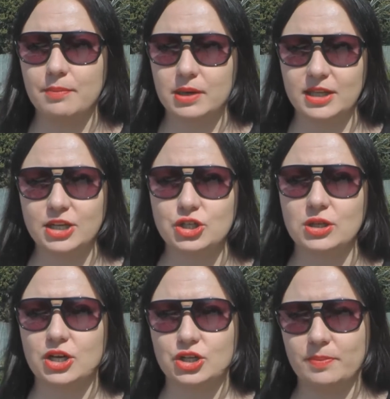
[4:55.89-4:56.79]
бардачит,
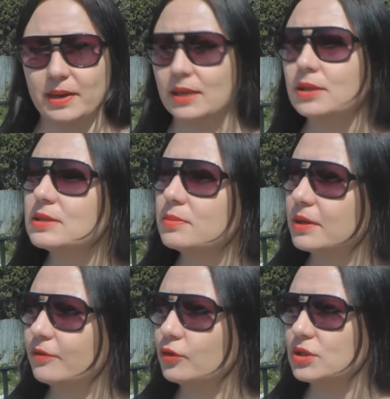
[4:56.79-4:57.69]
каждый порядок себе
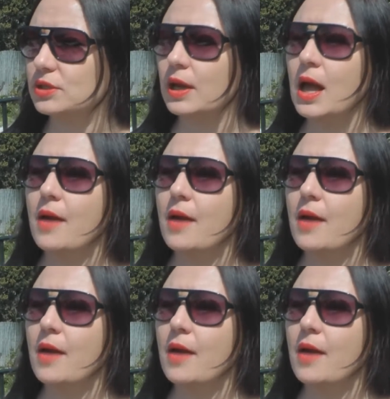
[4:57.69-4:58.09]
наводит,